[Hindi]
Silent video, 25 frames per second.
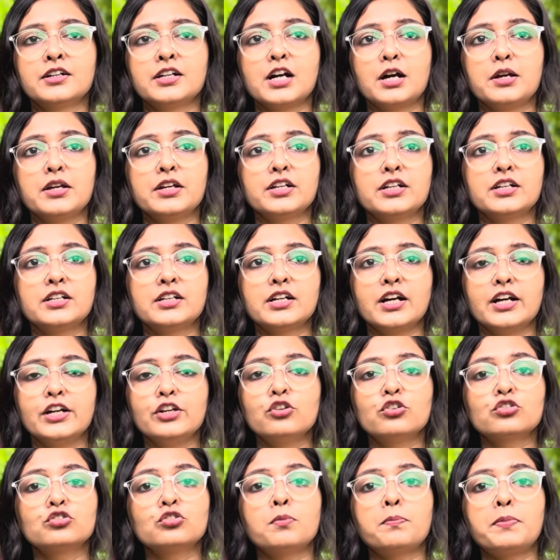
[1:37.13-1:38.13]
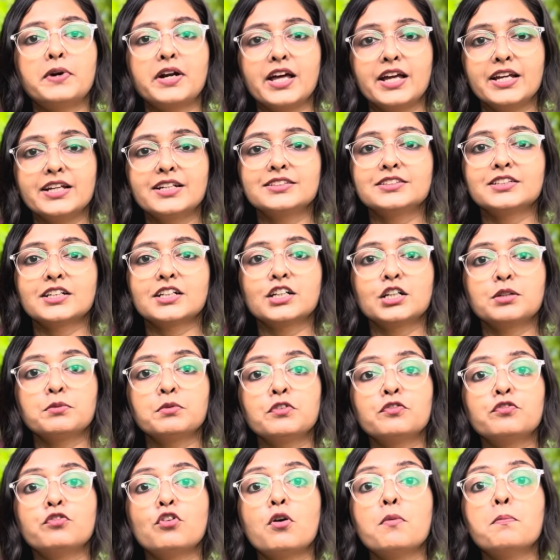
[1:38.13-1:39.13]
कई कई लोग तो पढ़ाई के चक्कर में
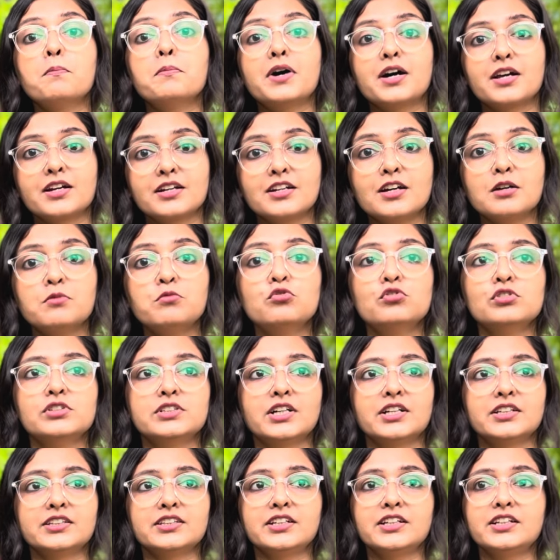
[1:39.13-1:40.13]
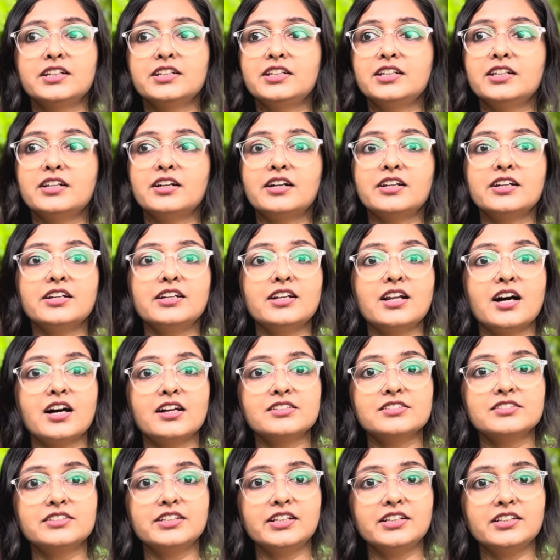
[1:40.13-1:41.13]
फॉर्म भरना भूल जाते हैं कि अरे
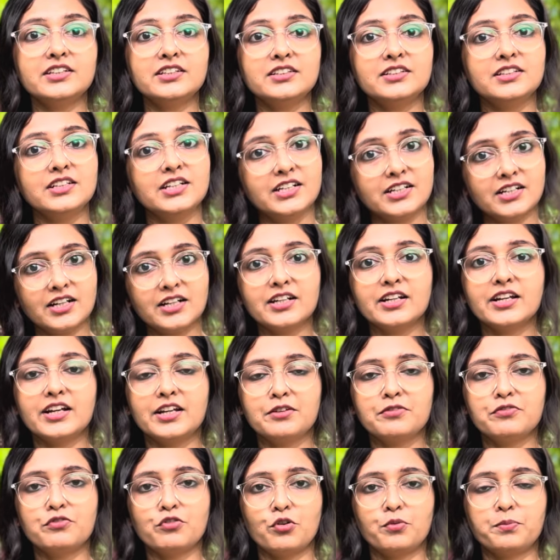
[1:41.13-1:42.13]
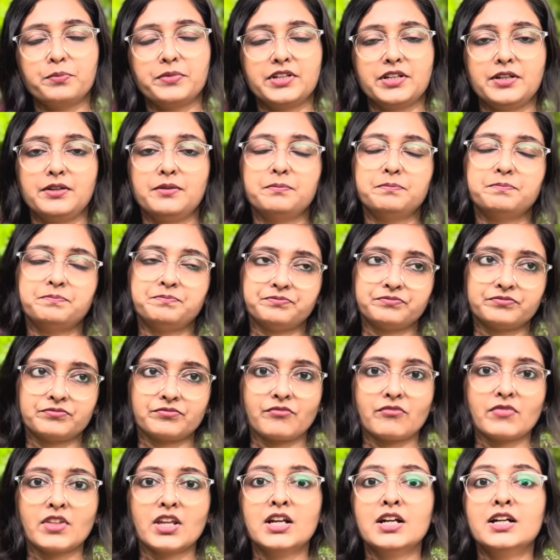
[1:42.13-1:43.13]
लास्ट डेट निकल गई फॉर्म की
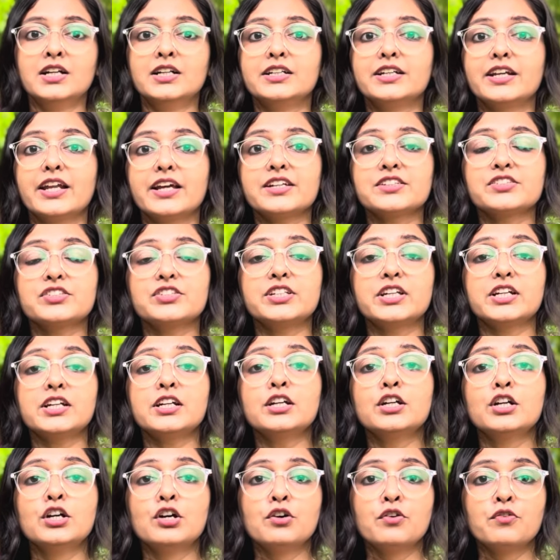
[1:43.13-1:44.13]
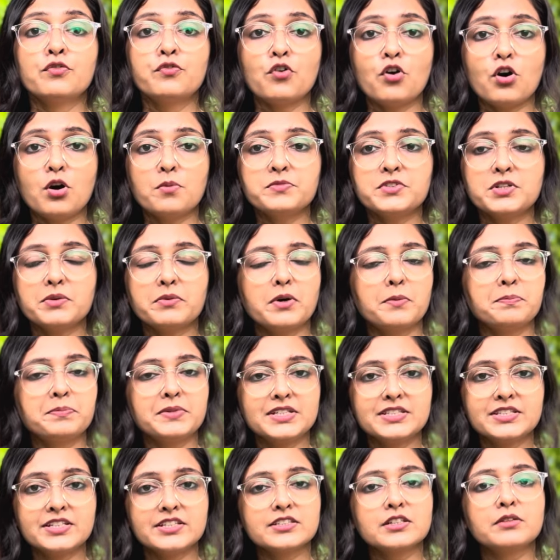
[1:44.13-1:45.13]
नेक्स्ट है फॉर्म जब आप
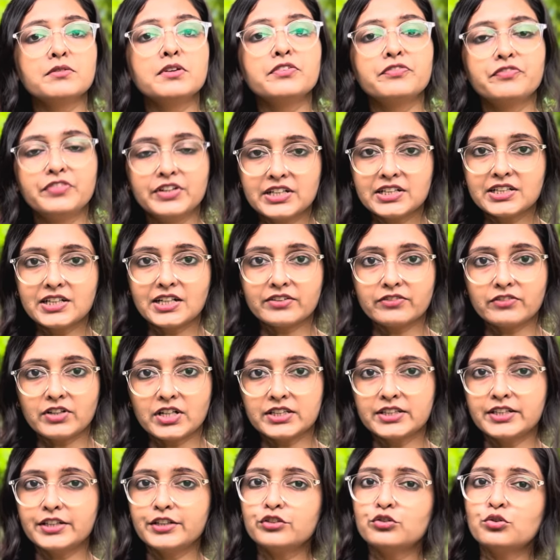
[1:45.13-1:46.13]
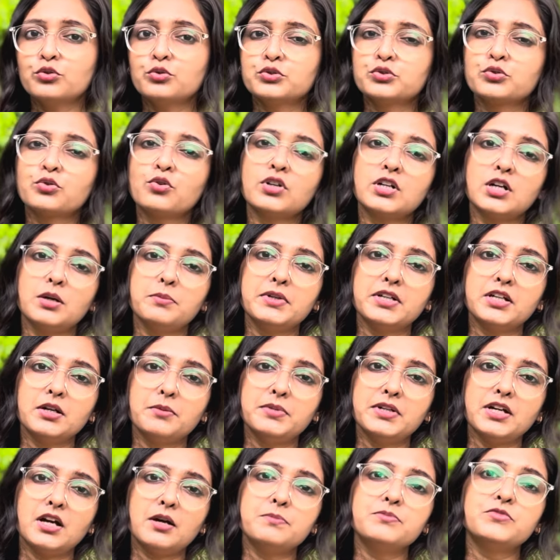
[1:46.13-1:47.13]
किसी से भी फिल करवाते हैं तो उसको कभी
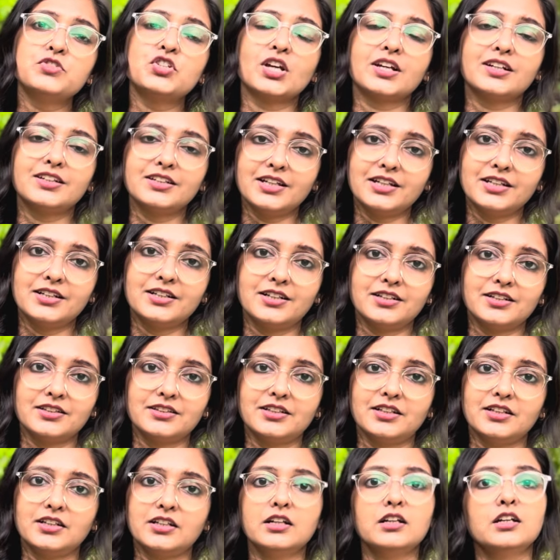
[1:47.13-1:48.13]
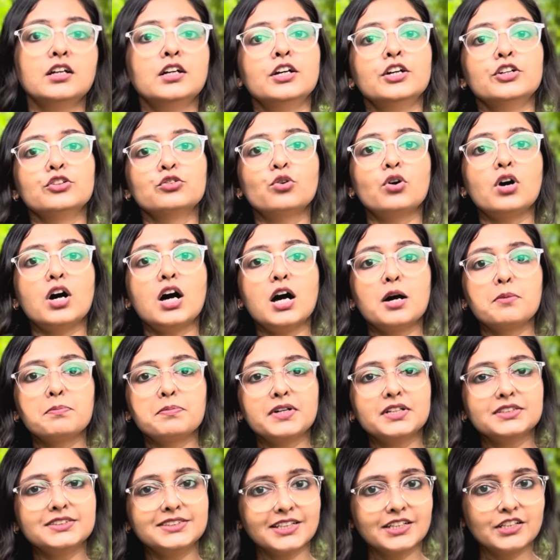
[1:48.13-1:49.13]
कभी आप चेक नहीं करते हैं तो
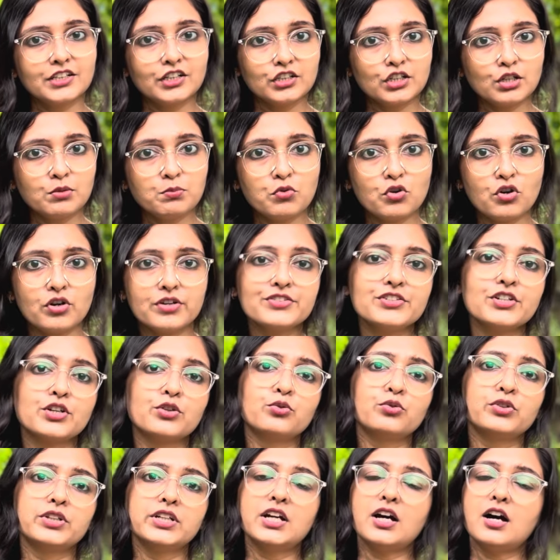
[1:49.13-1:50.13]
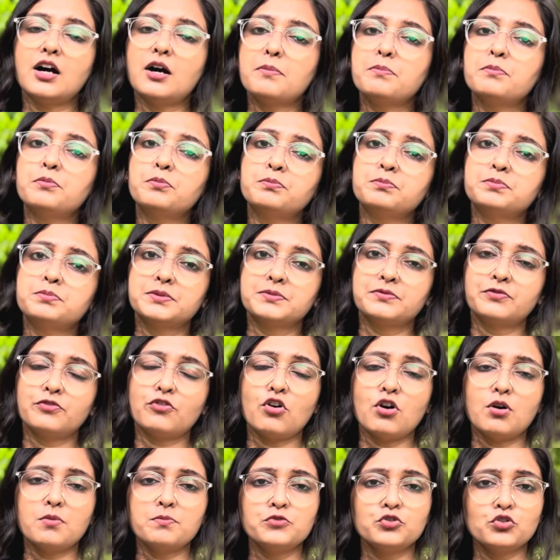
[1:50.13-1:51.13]
आपका चेक करना बहुत ज़रूरी है आप
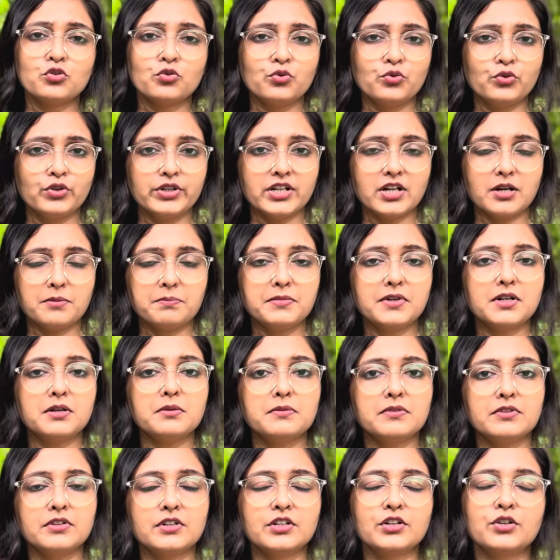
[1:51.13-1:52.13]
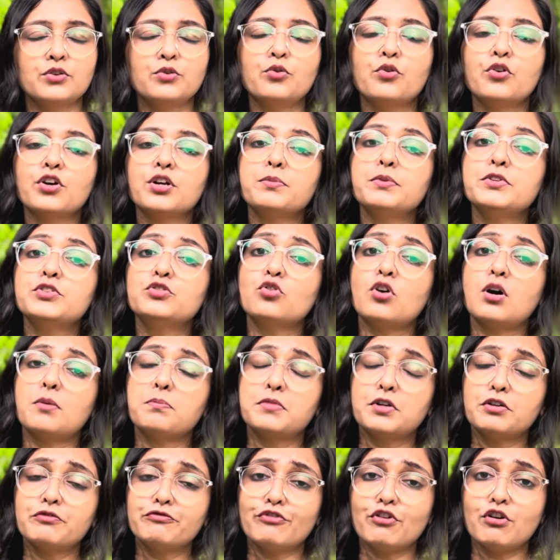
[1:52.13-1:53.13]
फॉर्म जो कोई आपका कोई भी जो
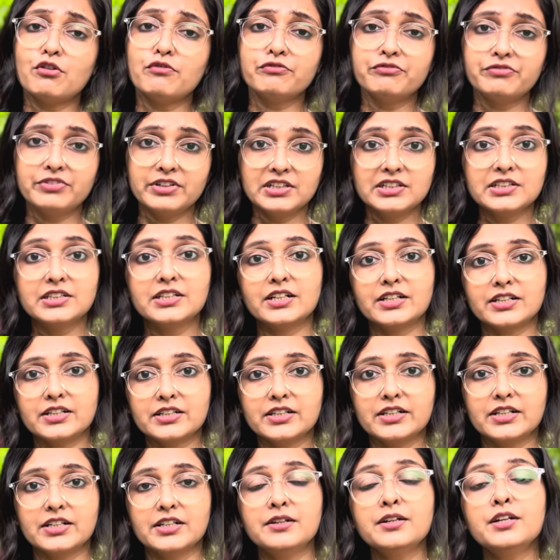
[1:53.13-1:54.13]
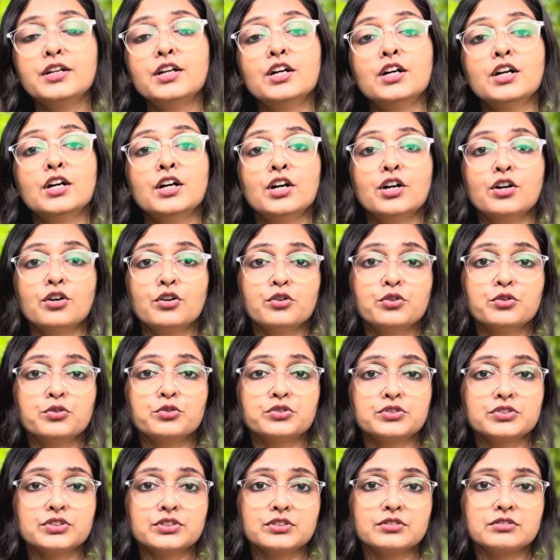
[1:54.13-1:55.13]
आपका फॉर्म फिल कर रहा है
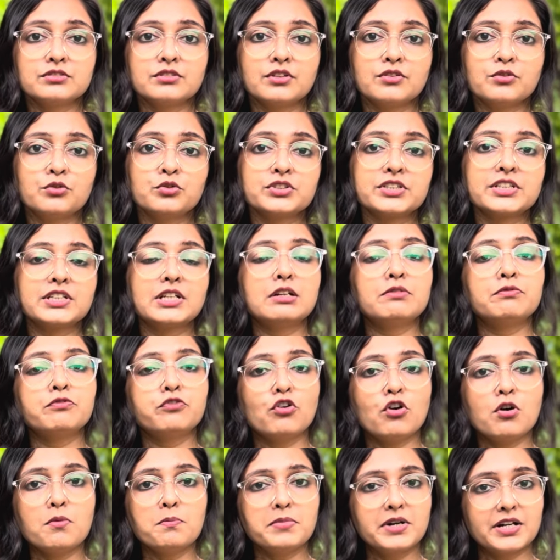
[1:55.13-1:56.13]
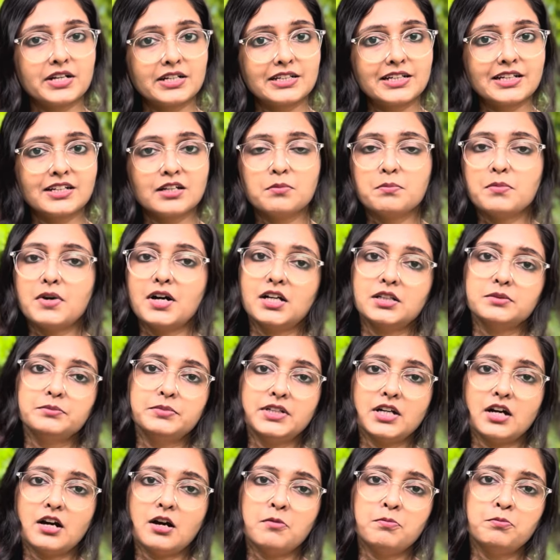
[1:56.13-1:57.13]
उसके फॉर्म भरने के बाद भी
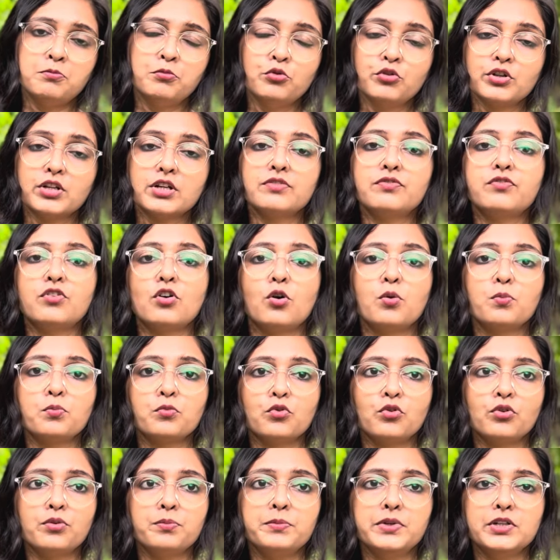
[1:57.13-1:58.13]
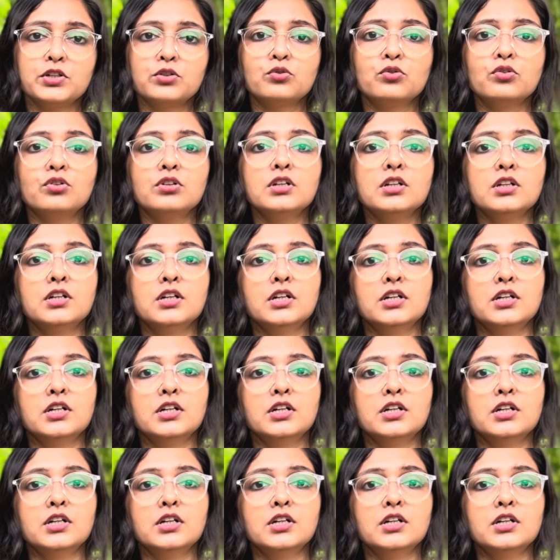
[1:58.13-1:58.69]
आप पूरे फॉर्म को बिल्कुल